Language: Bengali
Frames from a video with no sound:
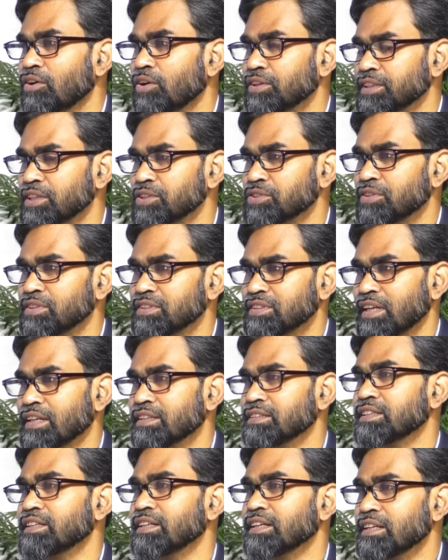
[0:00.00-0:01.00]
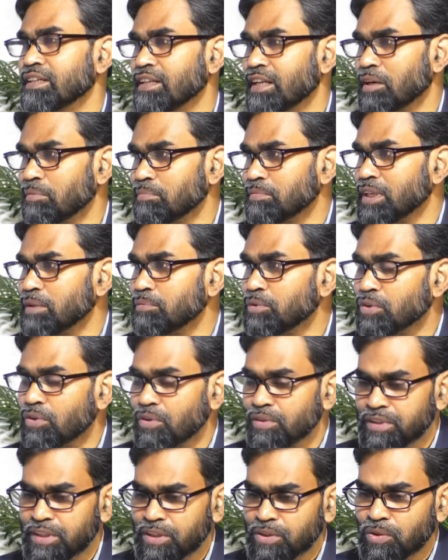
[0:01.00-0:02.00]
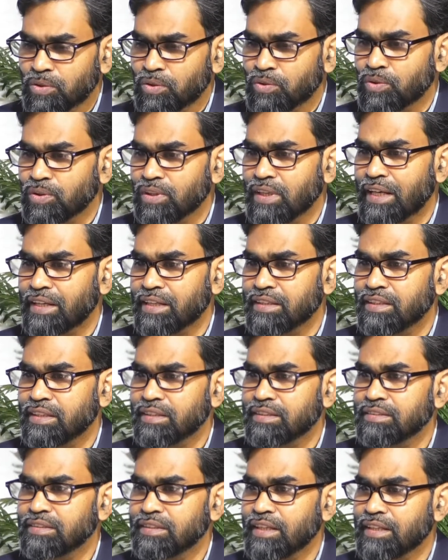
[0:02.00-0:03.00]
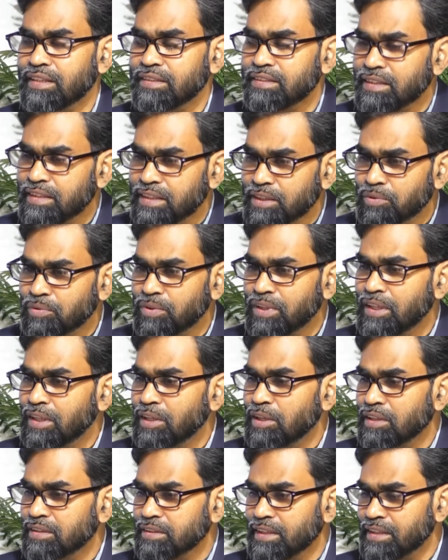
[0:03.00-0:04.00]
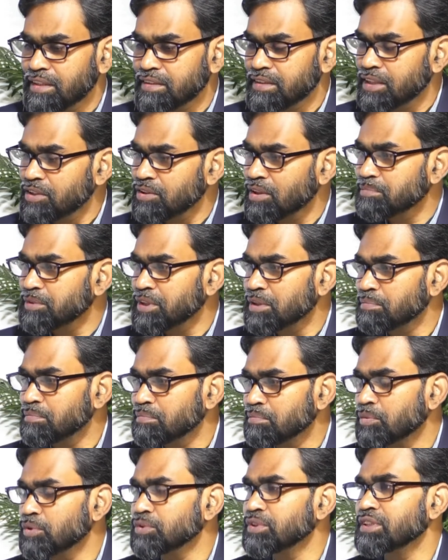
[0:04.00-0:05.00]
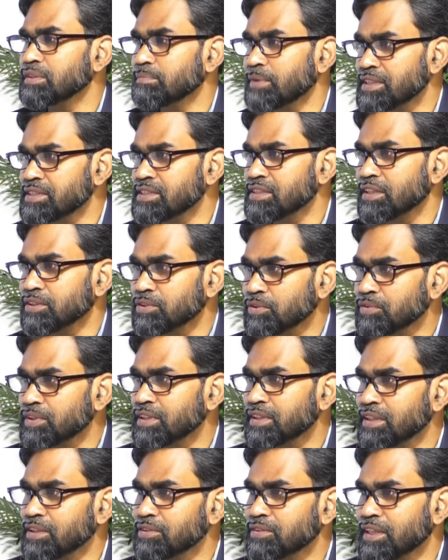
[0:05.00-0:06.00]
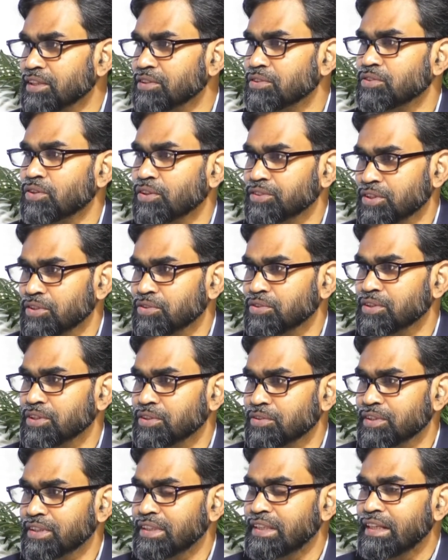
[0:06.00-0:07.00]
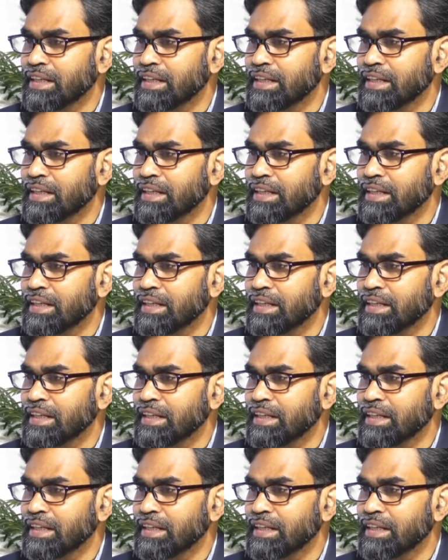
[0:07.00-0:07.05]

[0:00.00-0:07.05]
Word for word: হতাশ হয় তাহলে যে কী লাভ এবং দীর্ঘক্ষণ লাইনে দাঁড়িয়ে থেকেও দাঁড়িয়ে থেকেও আপনার ভোট দিতে পারছে না তখন এটা কিন্তু একদম হতাশা তৈরি করে